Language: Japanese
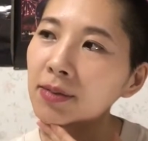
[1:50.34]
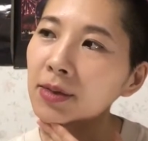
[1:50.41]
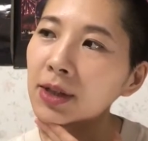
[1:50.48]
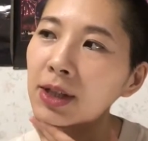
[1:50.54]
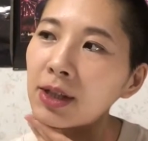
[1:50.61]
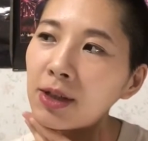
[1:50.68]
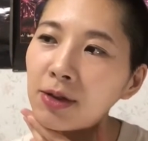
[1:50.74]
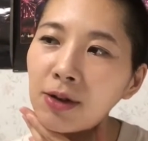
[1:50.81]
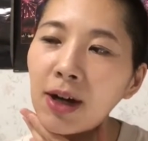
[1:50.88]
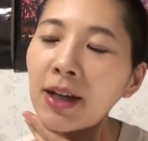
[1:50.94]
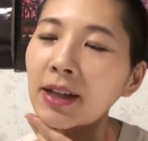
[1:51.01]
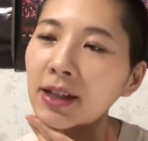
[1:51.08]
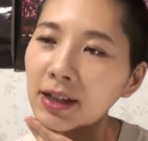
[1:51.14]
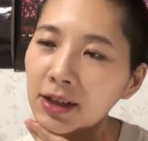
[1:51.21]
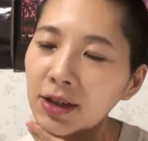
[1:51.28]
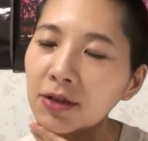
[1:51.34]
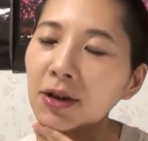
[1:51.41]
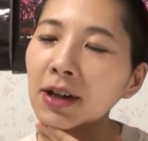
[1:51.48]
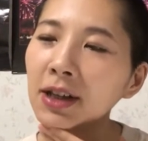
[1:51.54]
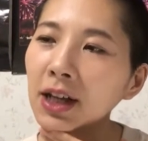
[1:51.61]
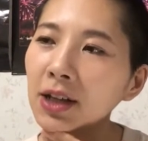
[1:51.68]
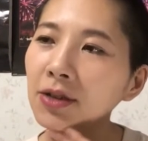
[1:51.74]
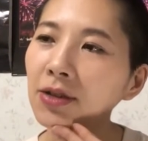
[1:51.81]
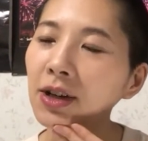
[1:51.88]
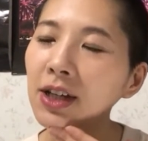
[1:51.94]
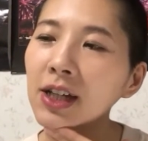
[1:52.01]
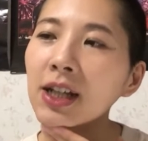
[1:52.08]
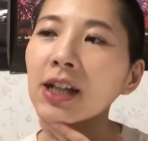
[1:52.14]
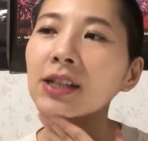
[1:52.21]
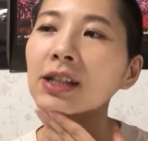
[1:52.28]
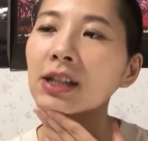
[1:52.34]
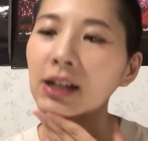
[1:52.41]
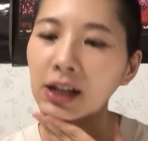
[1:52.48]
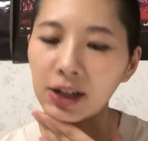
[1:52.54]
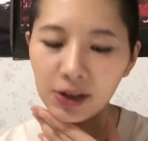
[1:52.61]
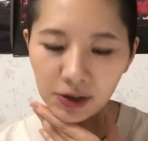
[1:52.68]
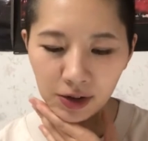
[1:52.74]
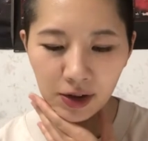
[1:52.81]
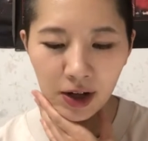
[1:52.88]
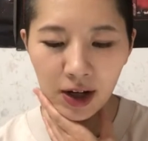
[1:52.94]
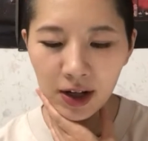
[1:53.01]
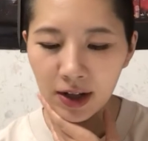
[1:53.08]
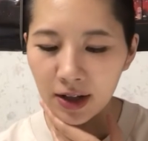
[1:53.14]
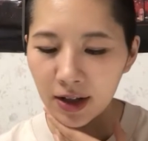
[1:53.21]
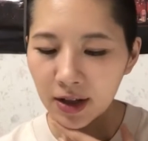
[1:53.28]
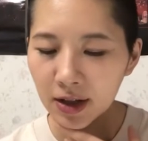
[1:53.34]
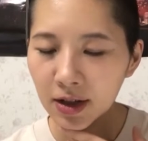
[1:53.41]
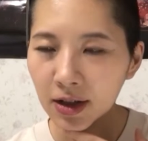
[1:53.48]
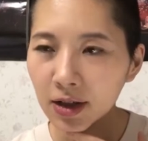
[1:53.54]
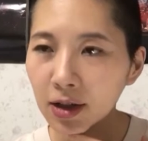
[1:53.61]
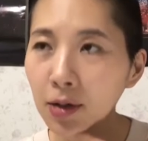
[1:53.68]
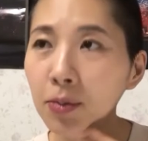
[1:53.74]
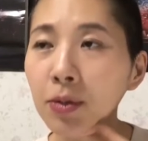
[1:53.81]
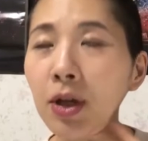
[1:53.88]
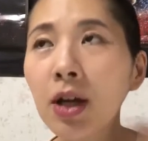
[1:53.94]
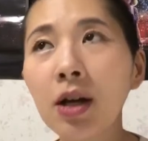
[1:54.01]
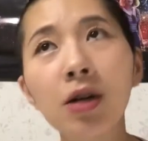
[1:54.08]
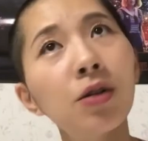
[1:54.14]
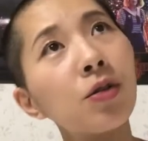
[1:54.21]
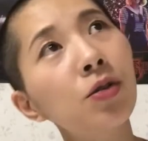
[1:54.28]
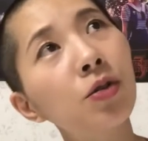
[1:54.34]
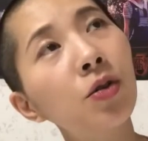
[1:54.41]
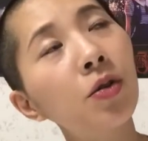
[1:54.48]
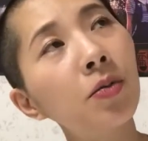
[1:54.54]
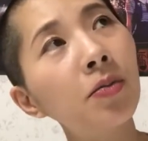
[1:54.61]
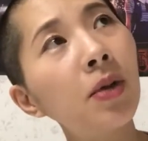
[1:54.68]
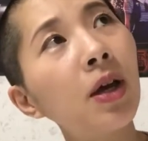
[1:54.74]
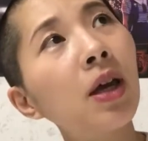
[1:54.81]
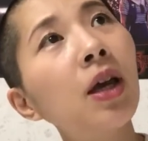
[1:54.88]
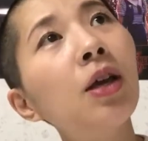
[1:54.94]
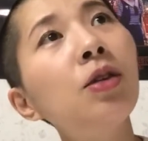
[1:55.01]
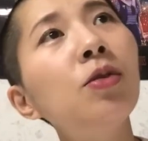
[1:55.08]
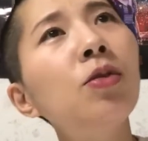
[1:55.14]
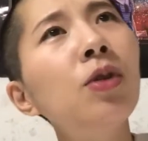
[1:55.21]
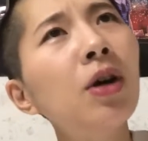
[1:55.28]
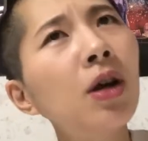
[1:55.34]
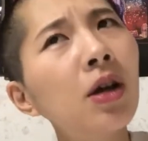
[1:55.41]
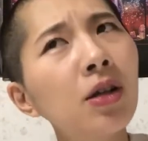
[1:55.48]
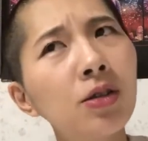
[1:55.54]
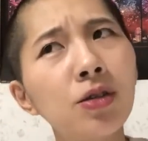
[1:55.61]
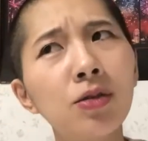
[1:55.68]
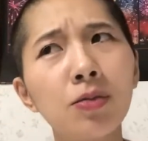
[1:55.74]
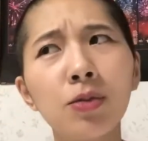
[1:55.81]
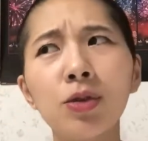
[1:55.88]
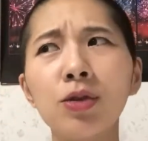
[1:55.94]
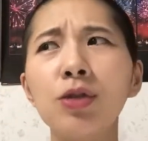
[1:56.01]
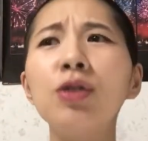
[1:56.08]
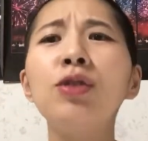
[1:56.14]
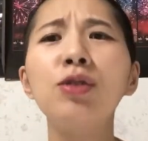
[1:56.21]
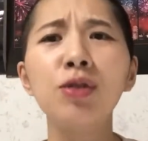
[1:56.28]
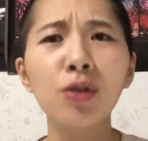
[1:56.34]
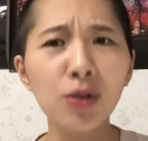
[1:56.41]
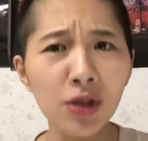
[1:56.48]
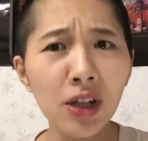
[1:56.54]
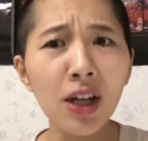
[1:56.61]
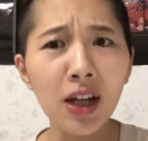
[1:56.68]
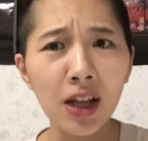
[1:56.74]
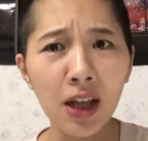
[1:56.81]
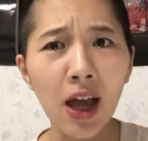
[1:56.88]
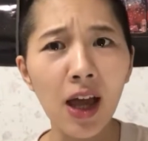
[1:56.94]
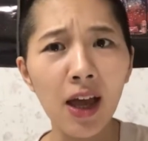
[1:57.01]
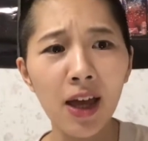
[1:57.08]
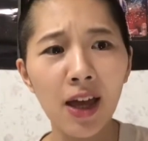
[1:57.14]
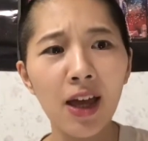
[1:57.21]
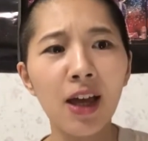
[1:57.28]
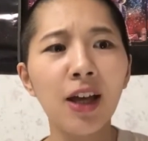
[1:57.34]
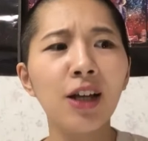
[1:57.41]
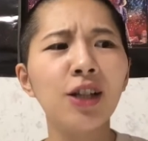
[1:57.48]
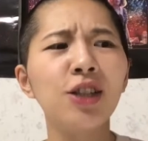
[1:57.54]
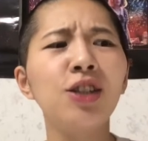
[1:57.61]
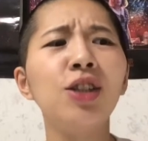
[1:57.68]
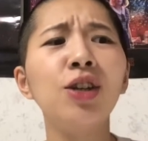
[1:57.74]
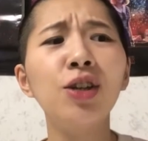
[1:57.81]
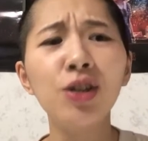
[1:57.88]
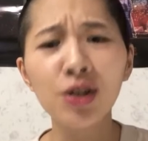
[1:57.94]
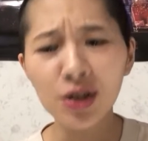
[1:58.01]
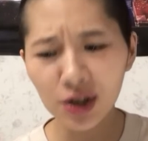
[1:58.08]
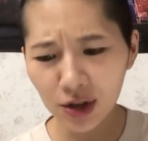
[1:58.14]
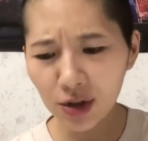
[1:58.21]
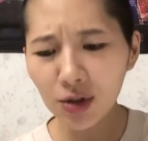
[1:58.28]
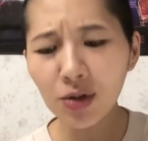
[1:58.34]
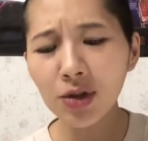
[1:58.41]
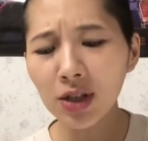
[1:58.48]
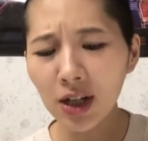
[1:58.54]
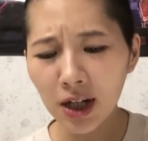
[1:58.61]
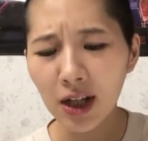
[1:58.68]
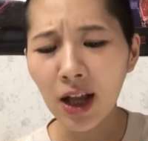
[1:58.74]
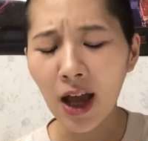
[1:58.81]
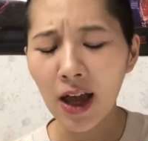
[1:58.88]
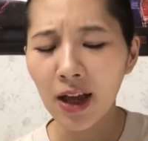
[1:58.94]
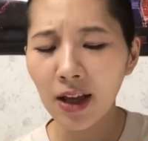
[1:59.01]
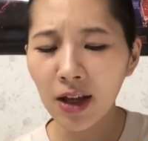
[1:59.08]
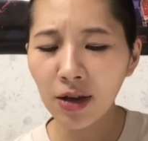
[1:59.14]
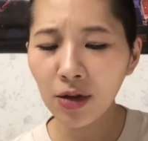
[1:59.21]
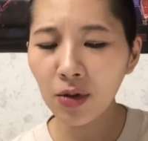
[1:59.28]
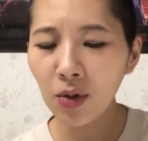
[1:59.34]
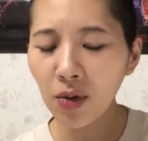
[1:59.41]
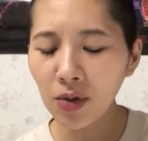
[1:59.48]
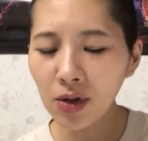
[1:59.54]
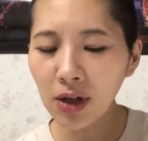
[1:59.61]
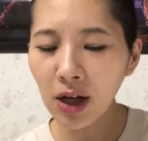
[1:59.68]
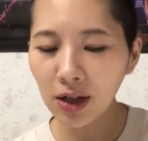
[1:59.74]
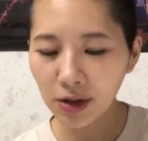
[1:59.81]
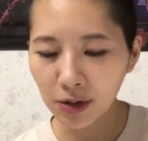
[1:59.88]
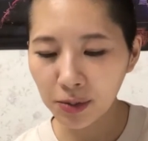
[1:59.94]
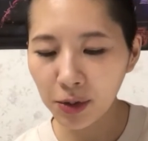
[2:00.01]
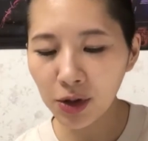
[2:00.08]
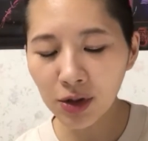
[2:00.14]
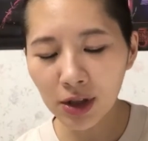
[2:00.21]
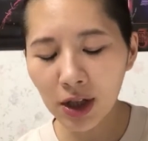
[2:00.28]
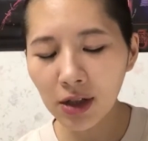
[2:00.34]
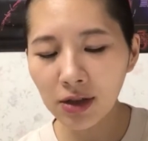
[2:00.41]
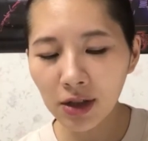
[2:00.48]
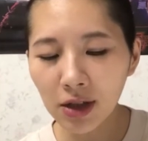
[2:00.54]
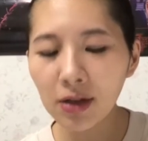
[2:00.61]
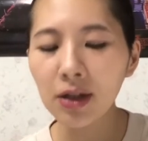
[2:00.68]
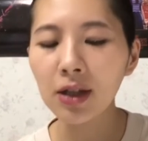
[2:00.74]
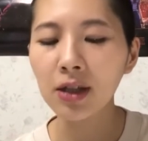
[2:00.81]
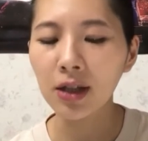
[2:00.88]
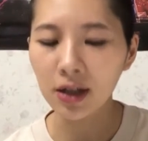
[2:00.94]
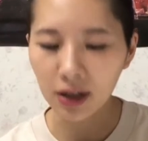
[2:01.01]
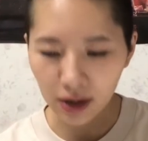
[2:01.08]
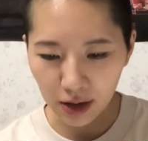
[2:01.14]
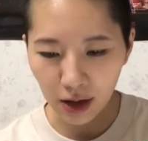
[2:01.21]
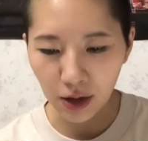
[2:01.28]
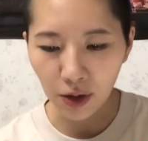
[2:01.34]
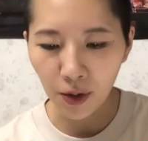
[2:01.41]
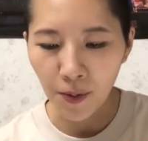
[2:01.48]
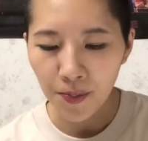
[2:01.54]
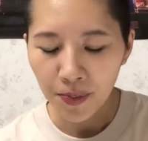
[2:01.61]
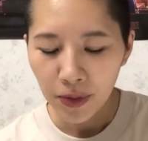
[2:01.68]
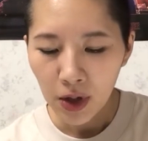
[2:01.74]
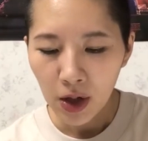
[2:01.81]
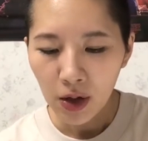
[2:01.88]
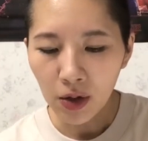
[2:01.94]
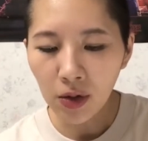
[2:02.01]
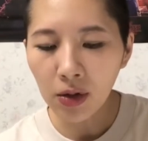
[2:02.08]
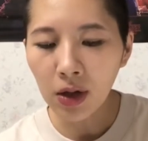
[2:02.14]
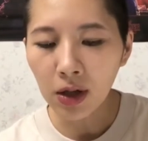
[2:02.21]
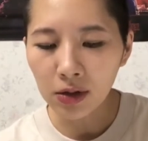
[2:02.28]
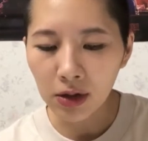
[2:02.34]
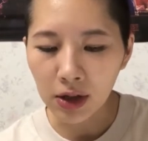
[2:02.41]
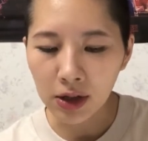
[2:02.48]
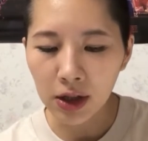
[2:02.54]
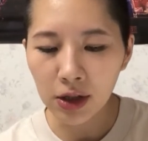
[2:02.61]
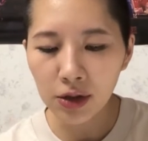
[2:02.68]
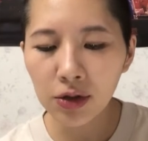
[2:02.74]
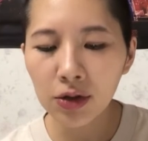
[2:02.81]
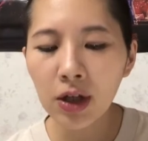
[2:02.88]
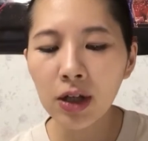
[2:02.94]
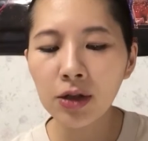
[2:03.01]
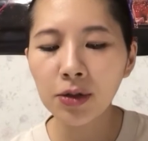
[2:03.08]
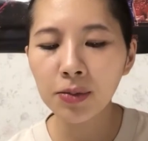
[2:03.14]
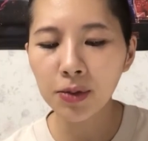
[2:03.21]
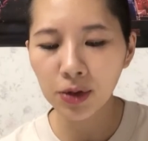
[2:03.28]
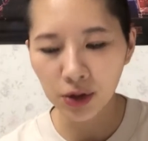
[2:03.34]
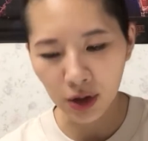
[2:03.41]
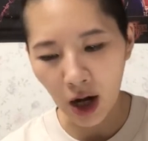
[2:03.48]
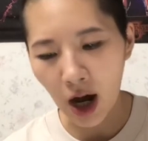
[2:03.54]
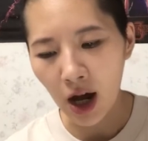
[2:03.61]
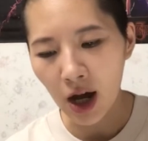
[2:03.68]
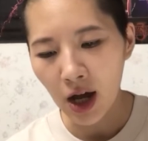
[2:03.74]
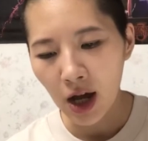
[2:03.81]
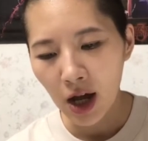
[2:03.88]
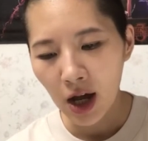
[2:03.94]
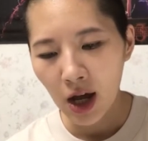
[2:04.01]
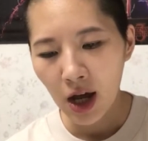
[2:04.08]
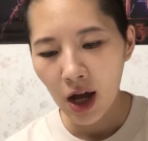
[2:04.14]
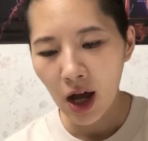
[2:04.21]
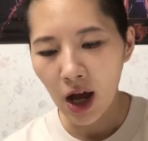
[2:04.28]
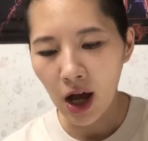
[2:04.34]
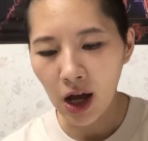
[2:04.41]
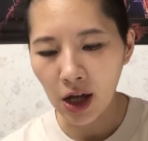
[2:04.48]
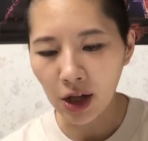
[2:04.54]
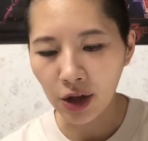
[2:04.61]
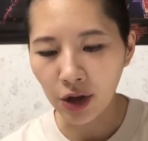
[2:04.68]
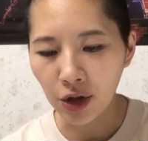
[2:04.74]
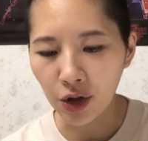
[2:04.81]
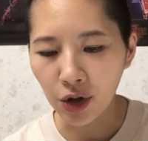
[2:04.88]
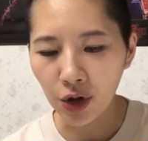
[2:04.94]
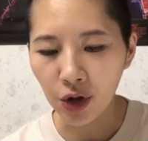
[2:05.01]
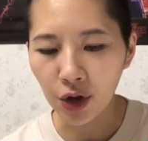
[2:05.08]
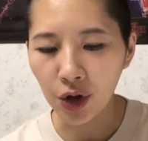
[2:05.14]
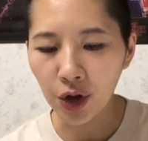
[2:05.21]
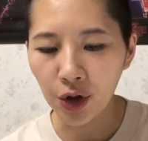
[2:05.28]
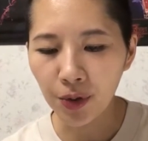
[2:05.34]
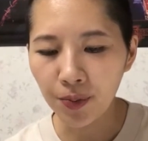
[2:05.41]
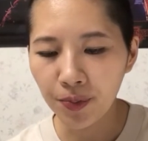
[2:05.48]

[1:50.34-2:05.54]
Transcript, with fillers: い言わ、言わないとか言い出せないというか。でもなんかこの、まあ、映像がもうずっとおしゃれで、ずっとおしゃれで。で、その音楽、ミュージカル作品なんですけど、音楽がセルゲンズブールが、あの、